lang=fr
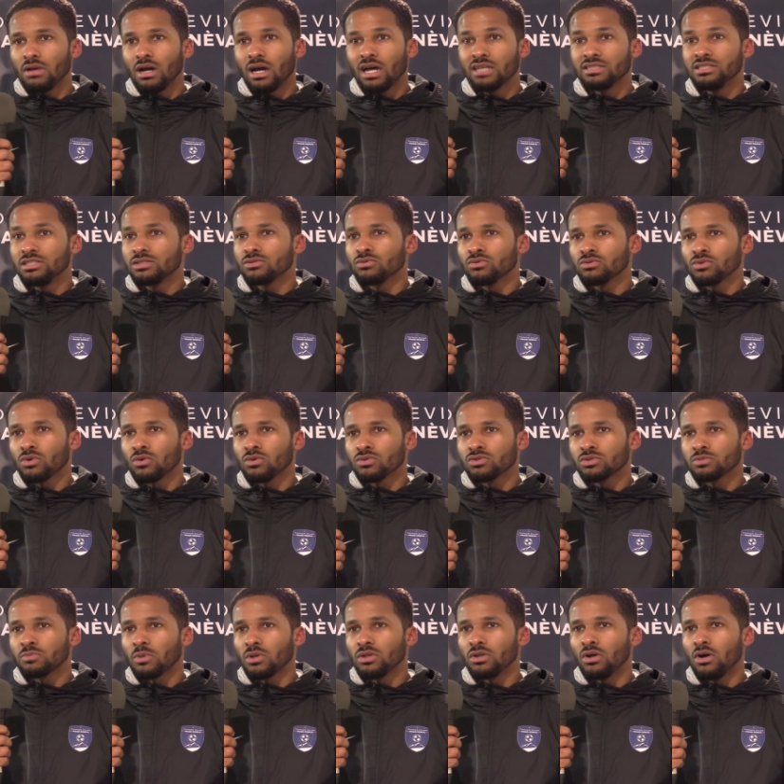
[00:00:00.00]
à 10 contre 11
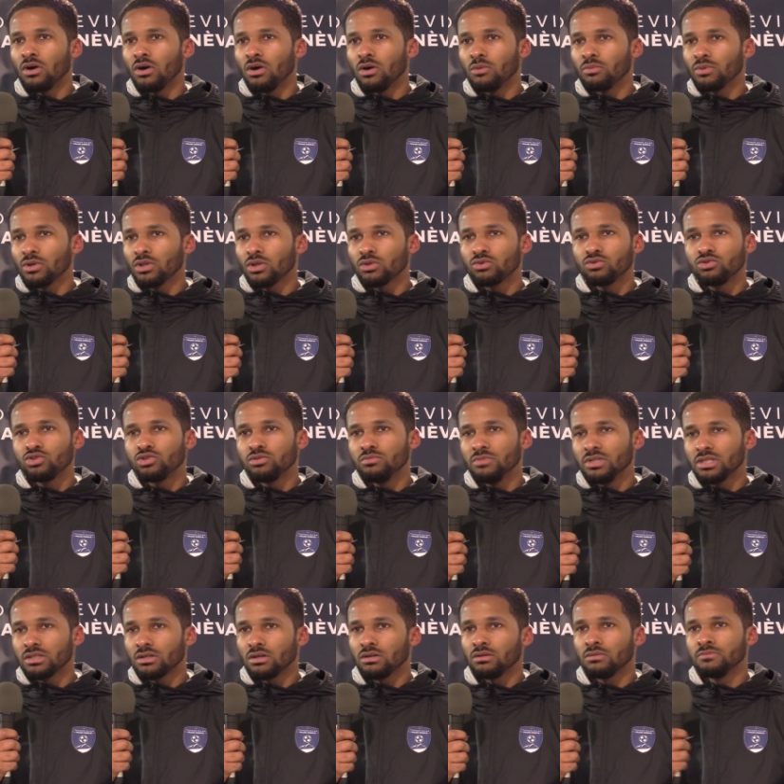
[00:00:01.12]
pendant, pendant toute une
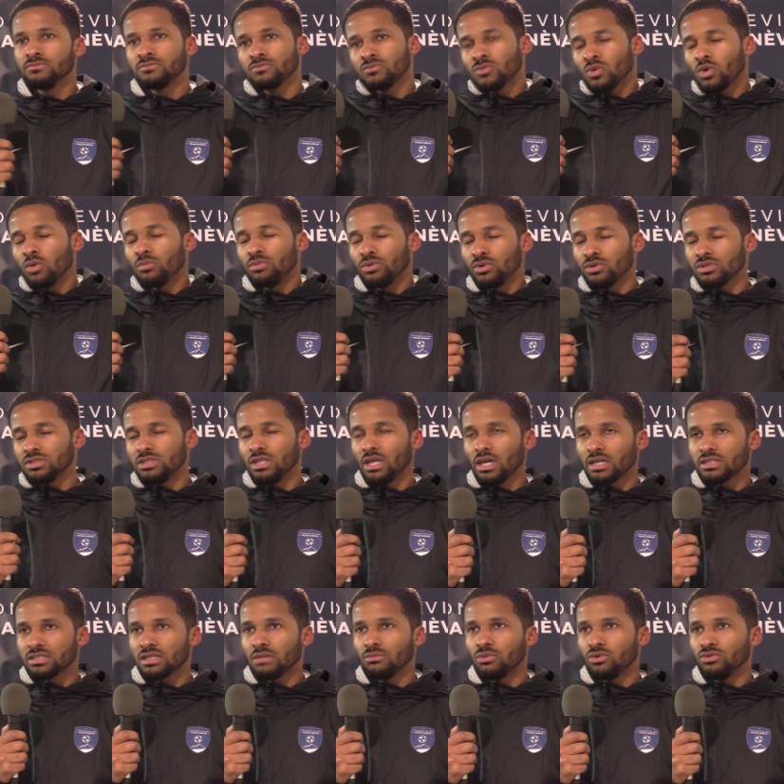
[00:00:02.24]
mi-temps, on peut considérer que
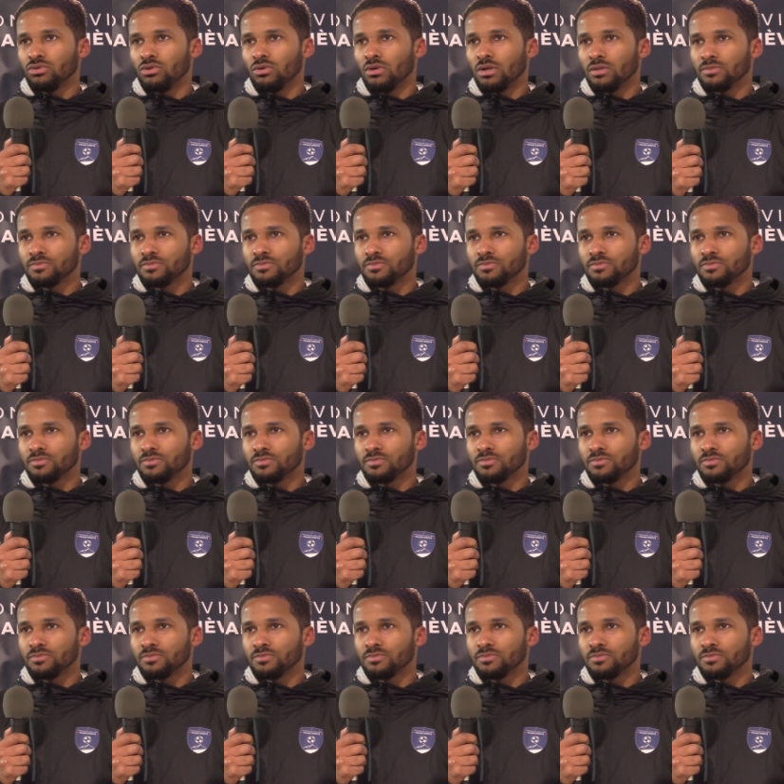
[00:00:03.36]
c'est un bon nul.